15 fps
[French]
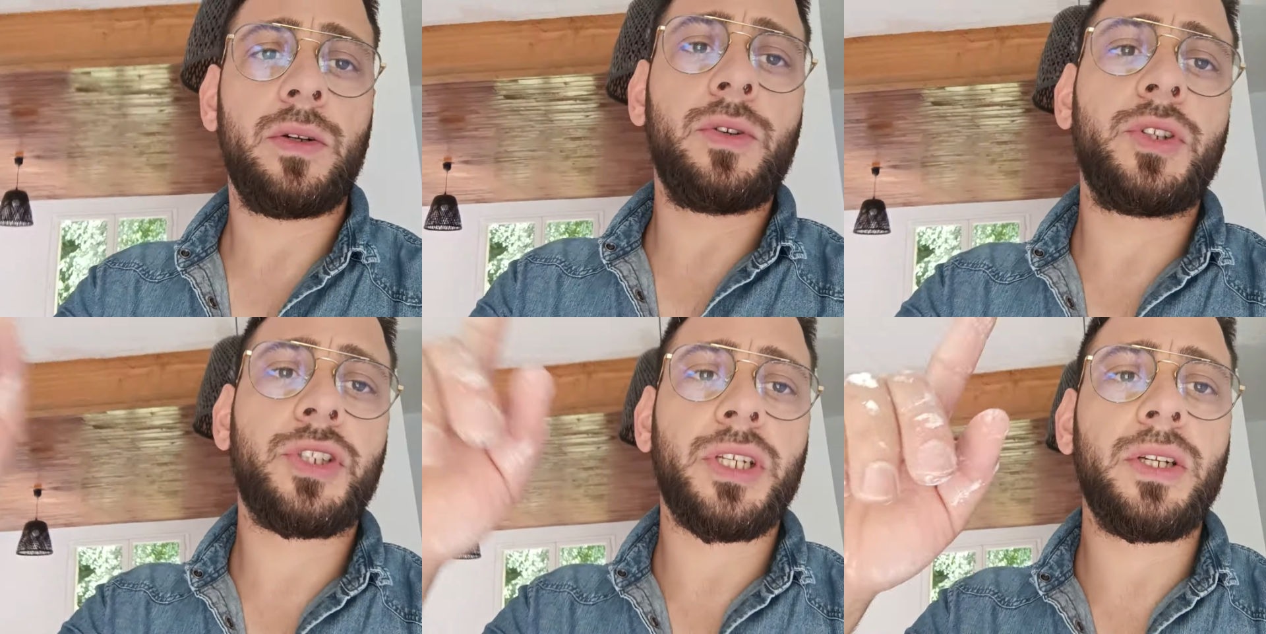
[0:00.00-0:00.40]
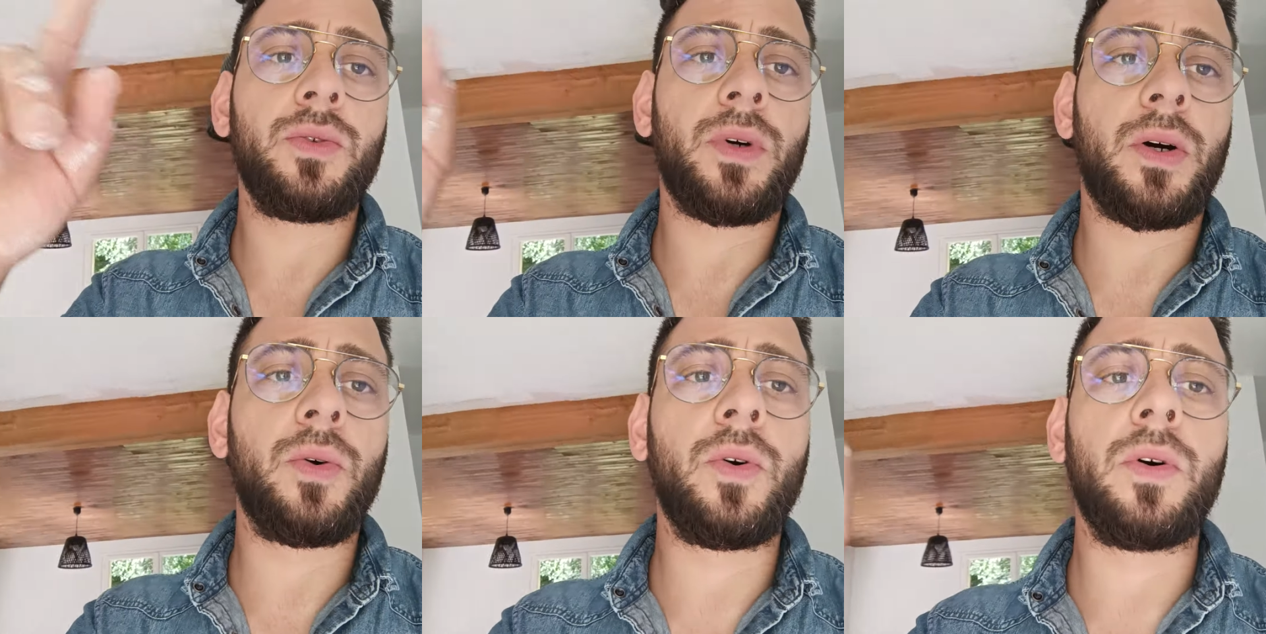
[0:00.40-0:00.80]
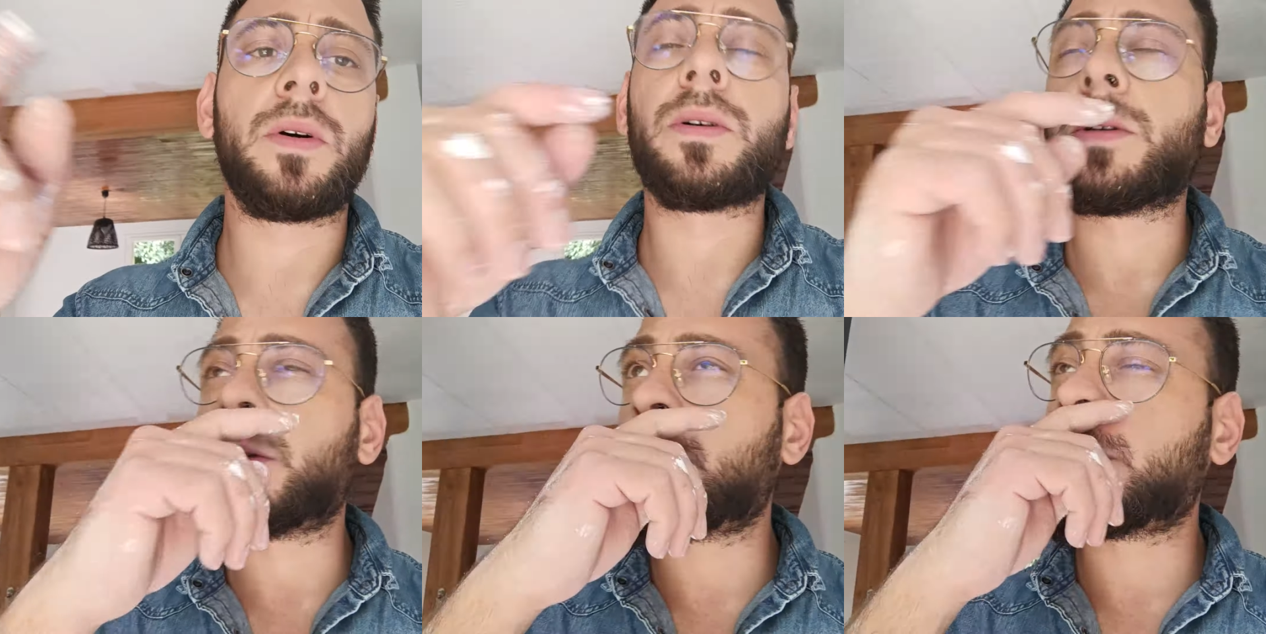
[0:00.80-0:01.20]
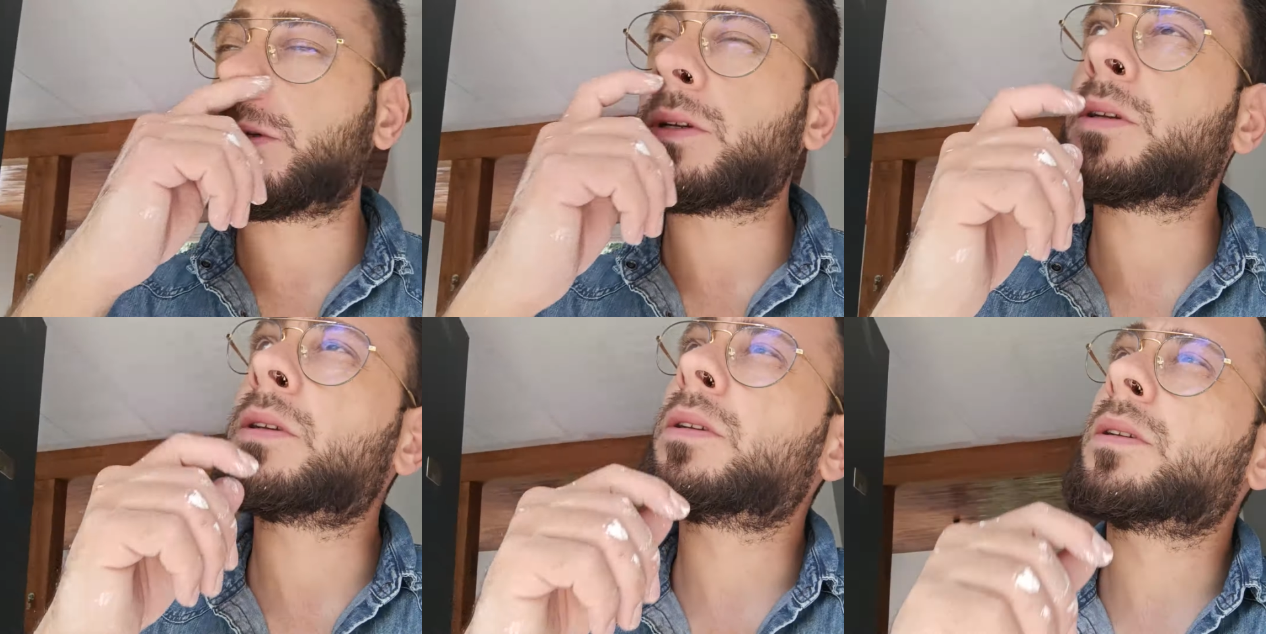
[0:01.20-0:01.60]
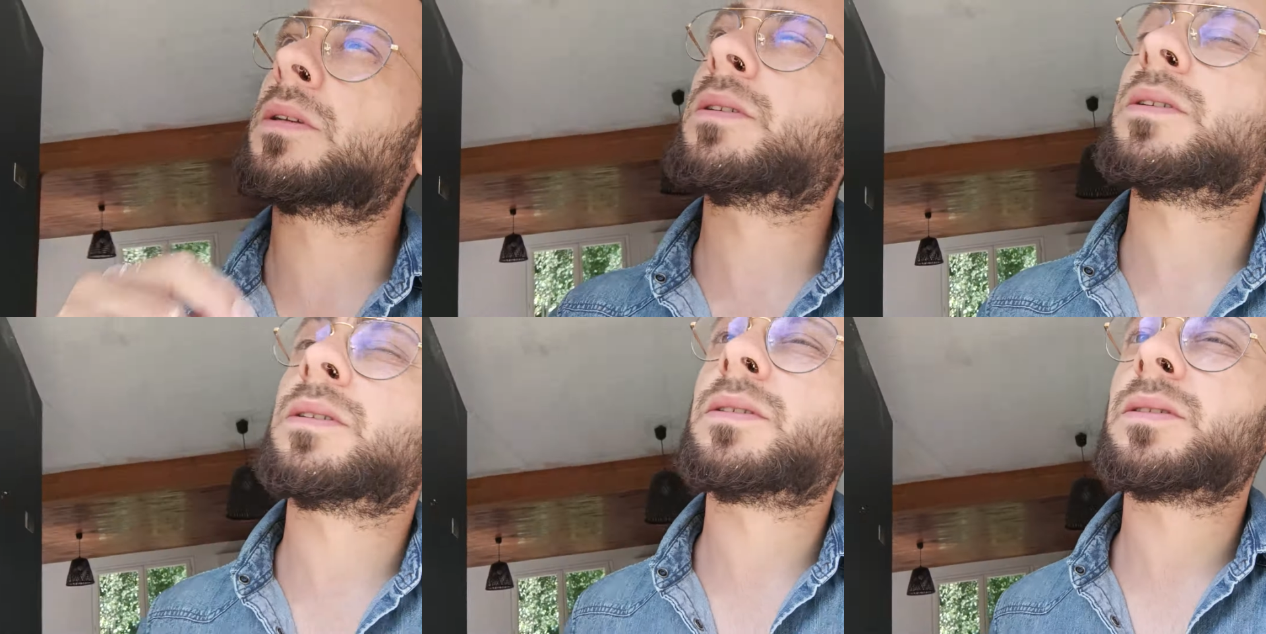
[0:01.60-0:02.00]
le chez nous en haut.
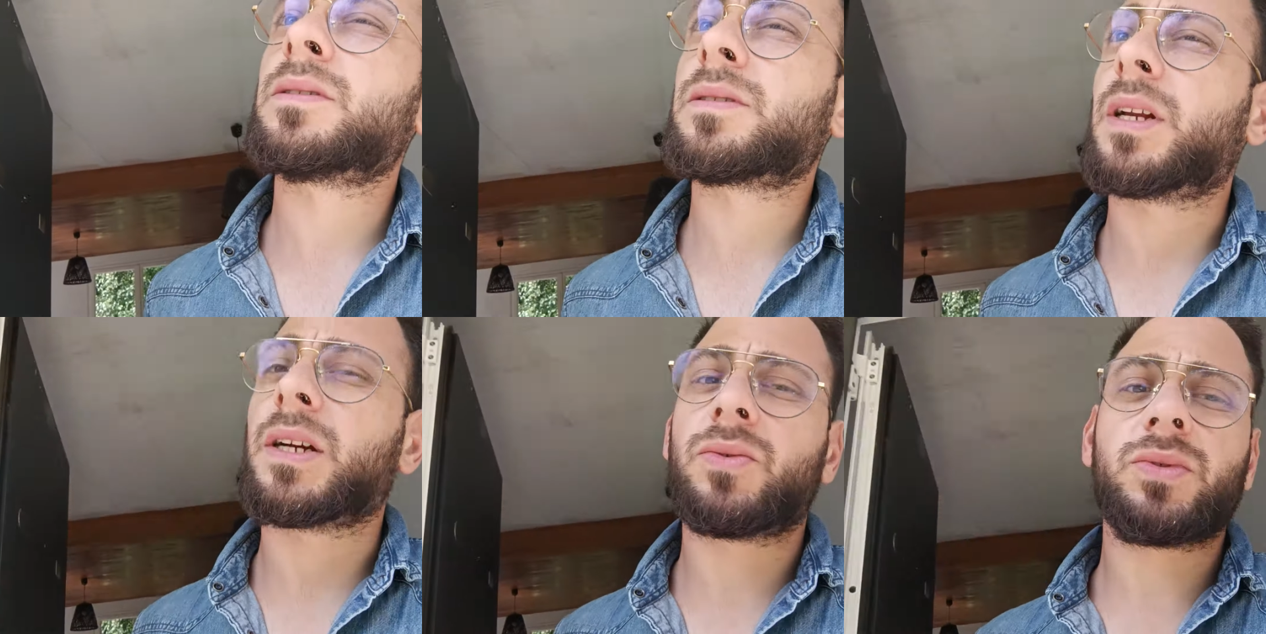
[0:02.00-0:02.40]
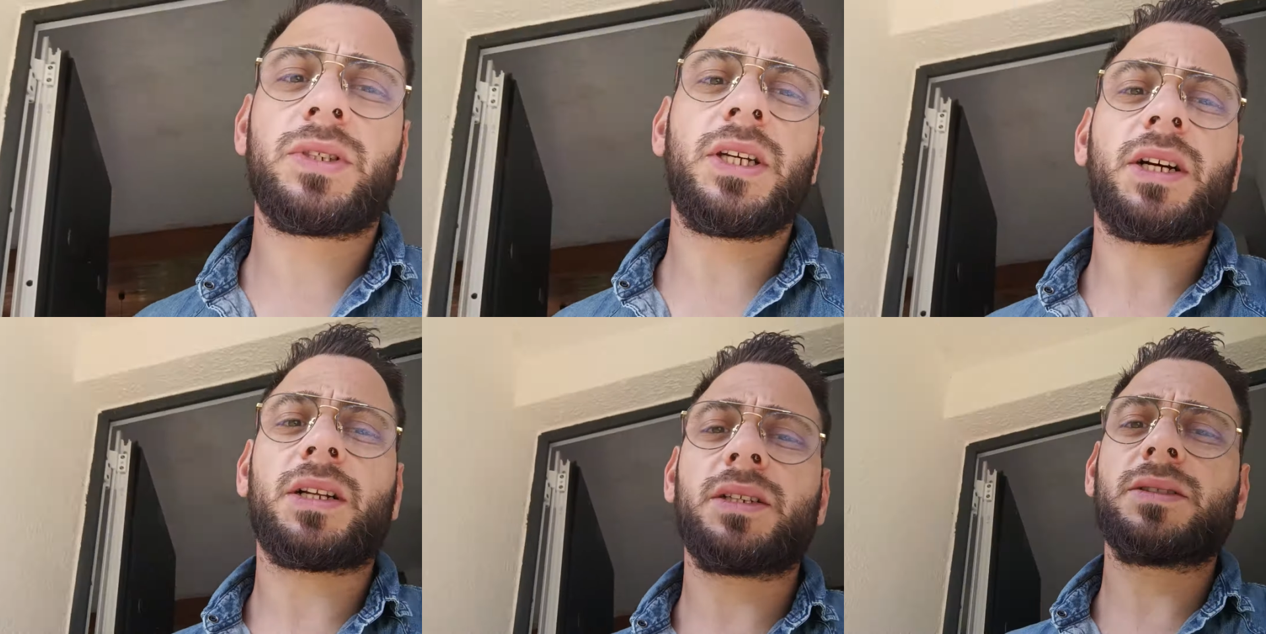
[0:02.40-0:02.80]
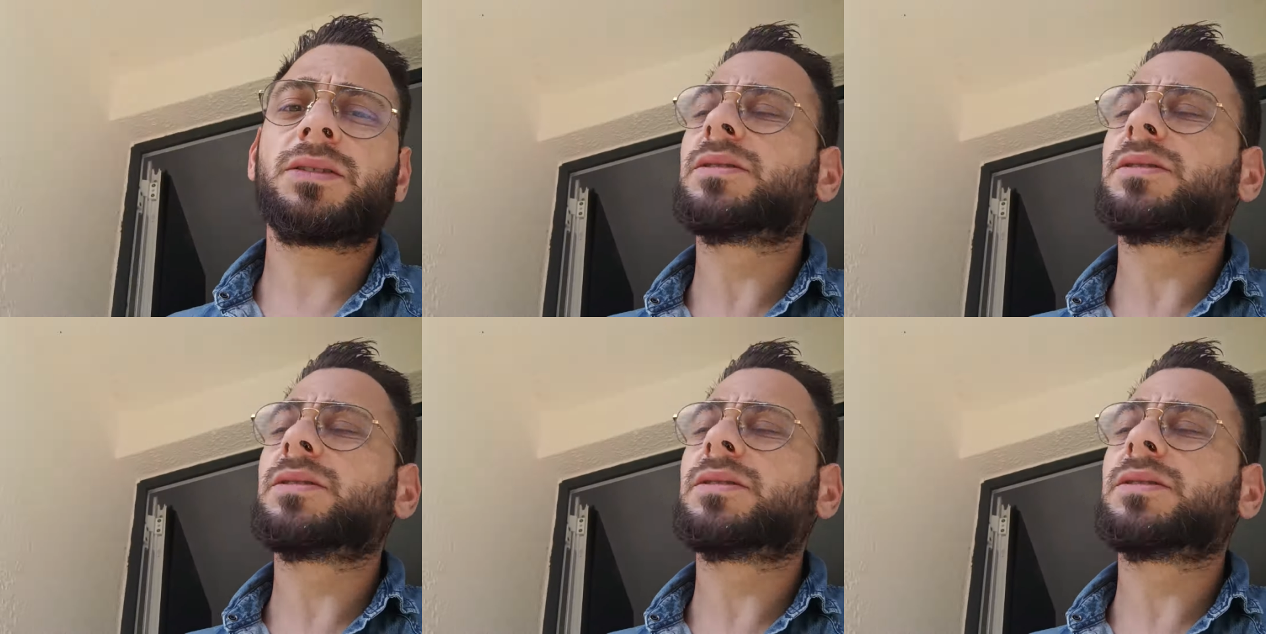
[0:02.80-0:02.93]
C'est la gouttière là.